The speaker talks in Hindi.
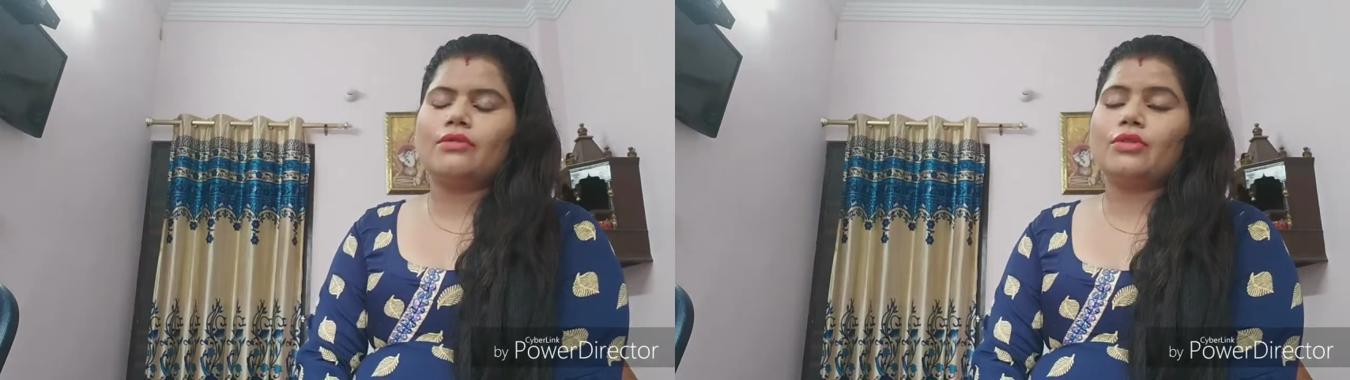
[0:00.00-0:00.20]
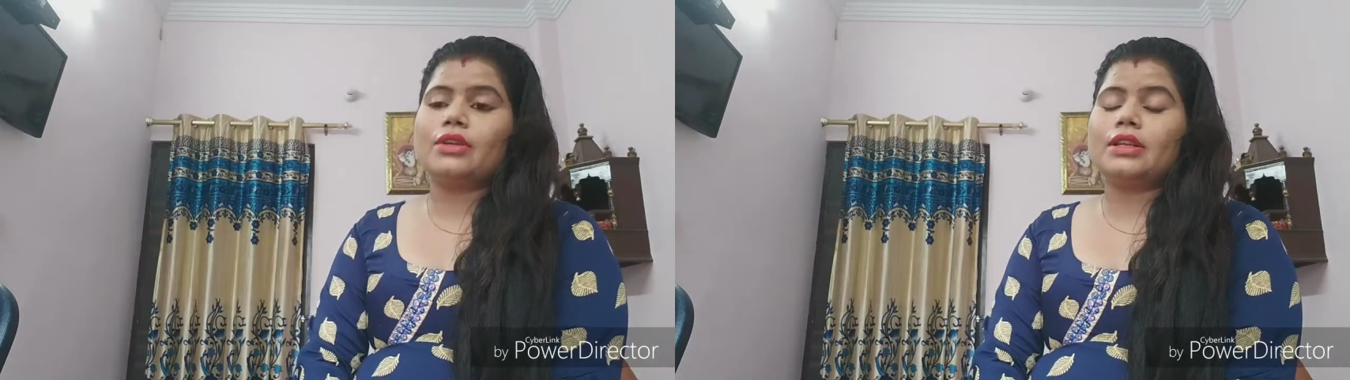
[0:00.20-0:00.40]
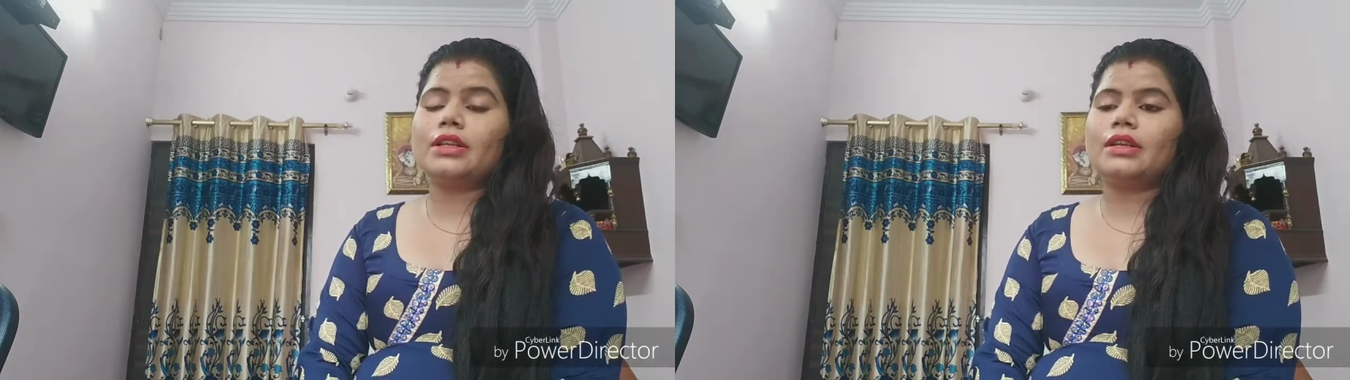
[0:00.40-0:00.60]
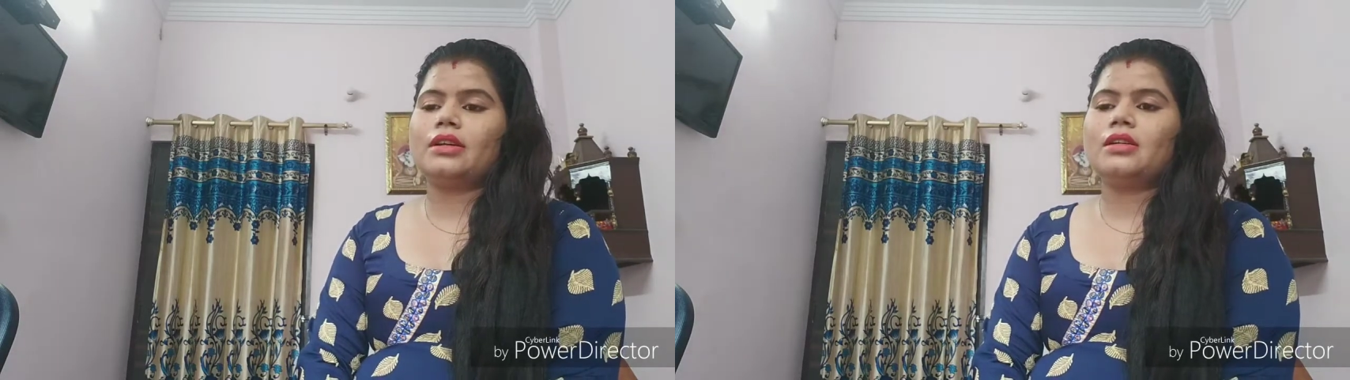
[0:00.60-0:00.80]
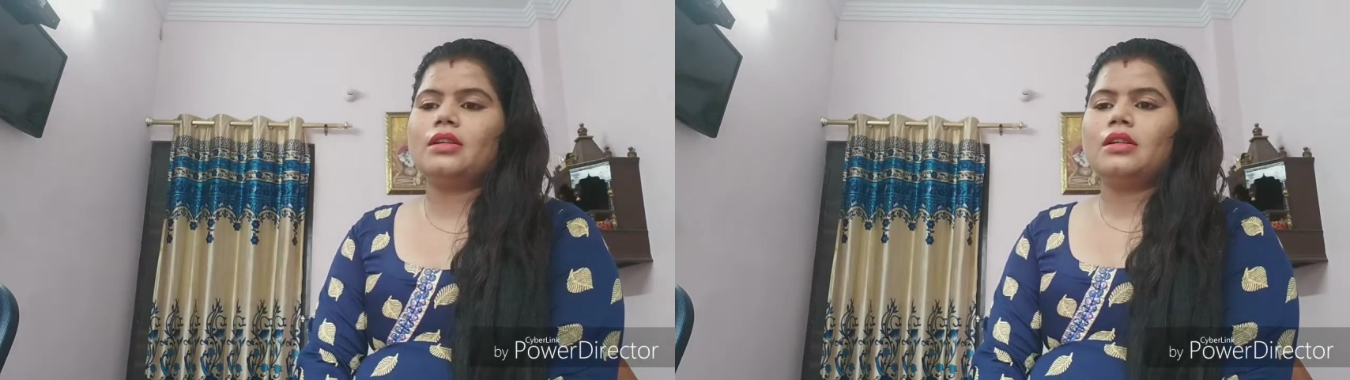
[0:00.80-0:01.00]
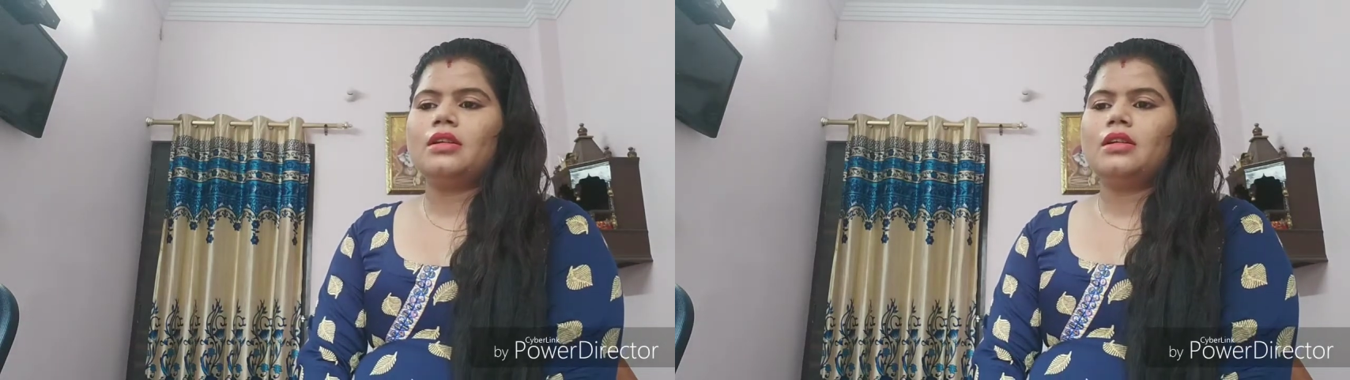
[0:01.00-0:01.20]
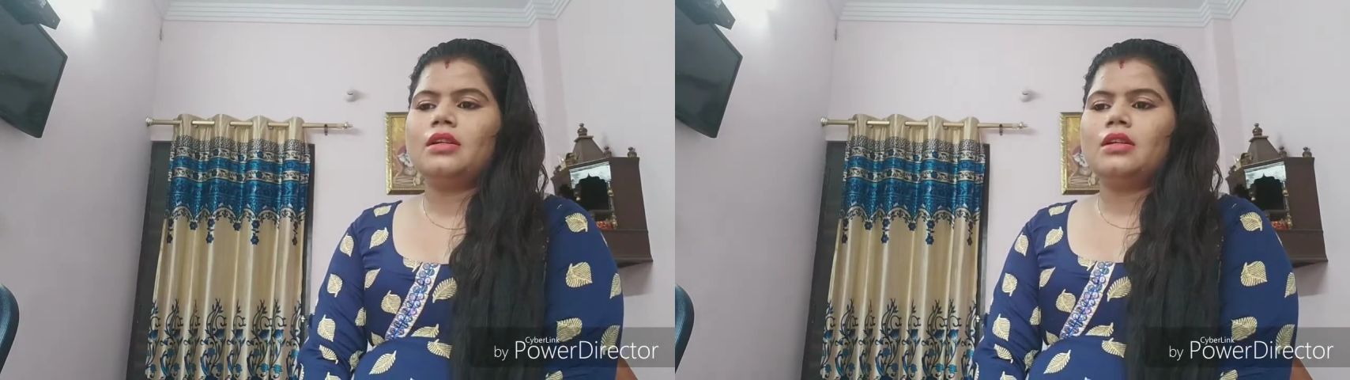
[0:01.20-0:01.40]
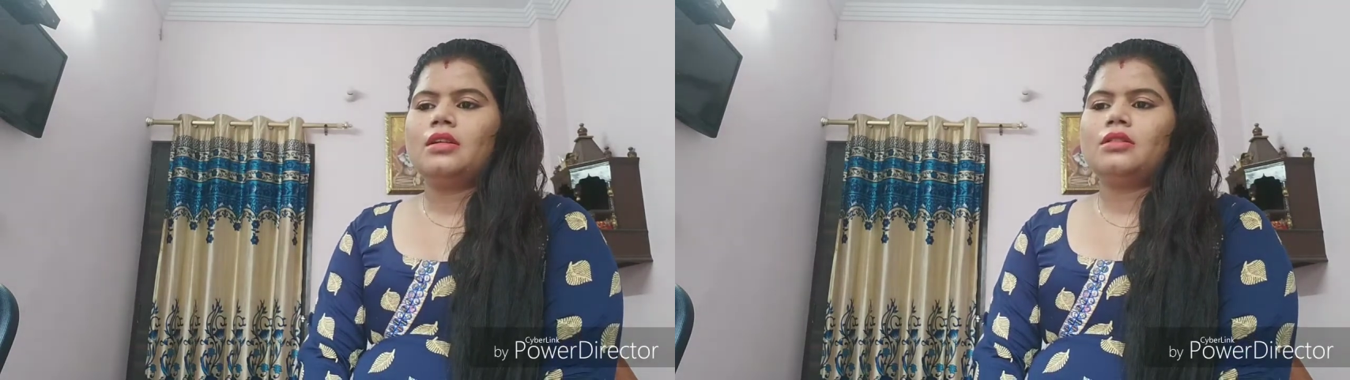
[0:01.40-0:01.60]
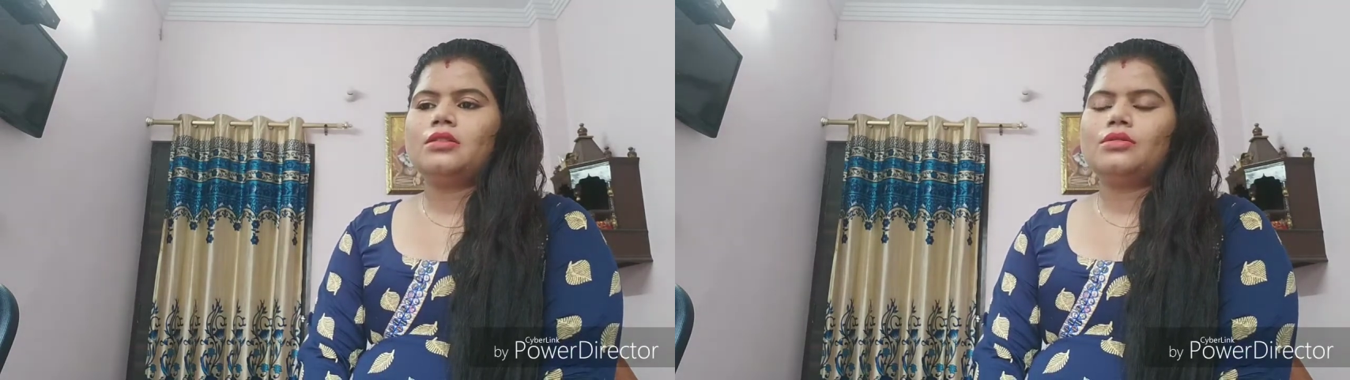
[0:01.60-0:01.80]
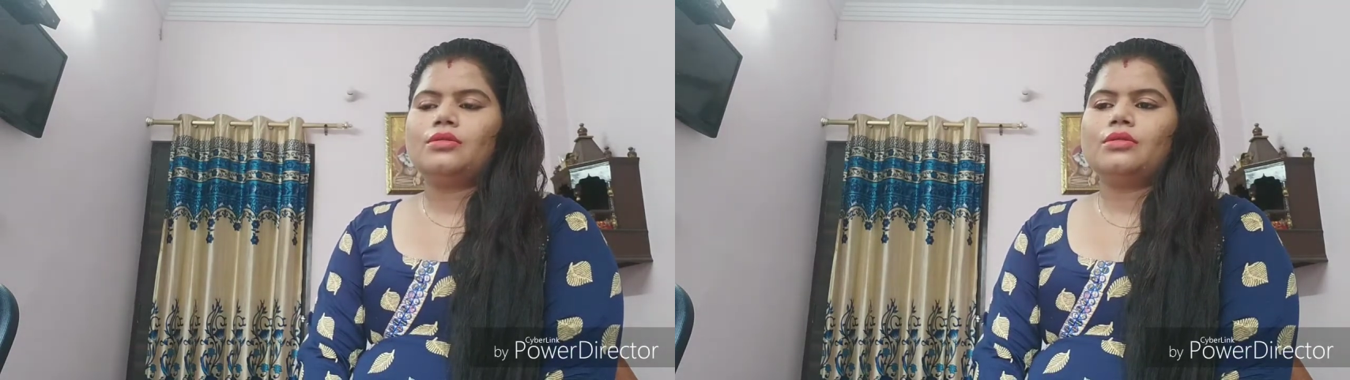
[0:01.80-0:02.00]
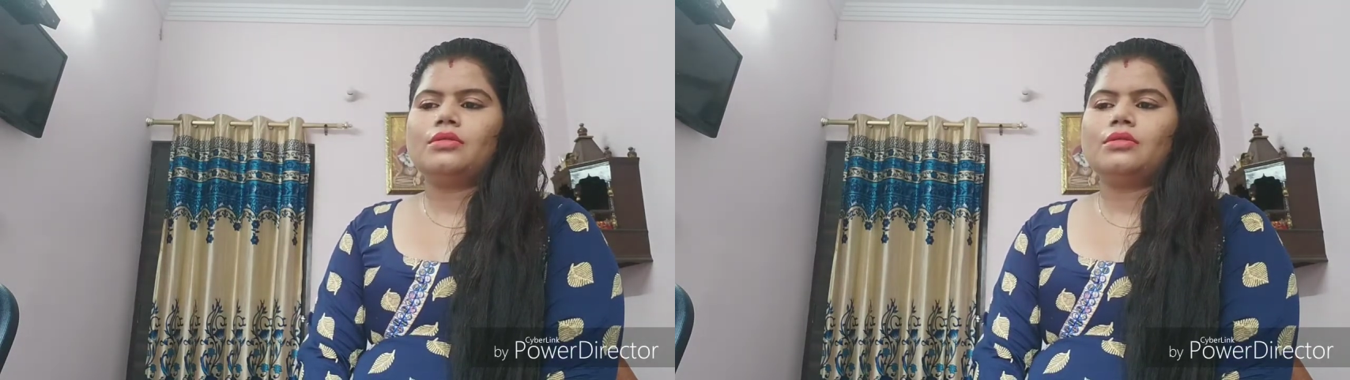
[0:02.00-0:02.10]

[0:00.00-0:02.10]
वो गिर गया तो